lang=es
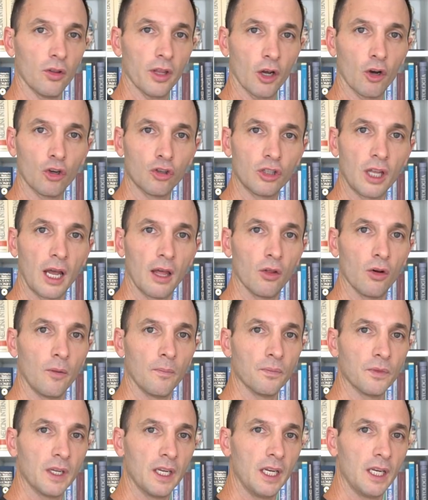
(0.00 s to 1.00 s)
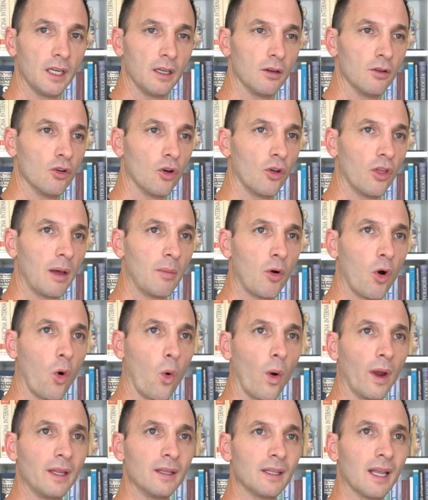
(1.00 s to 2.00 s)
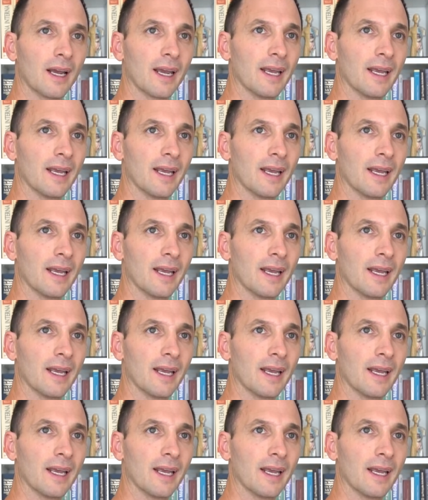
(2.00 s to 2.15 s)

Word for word: de costado, y nos damos cuenta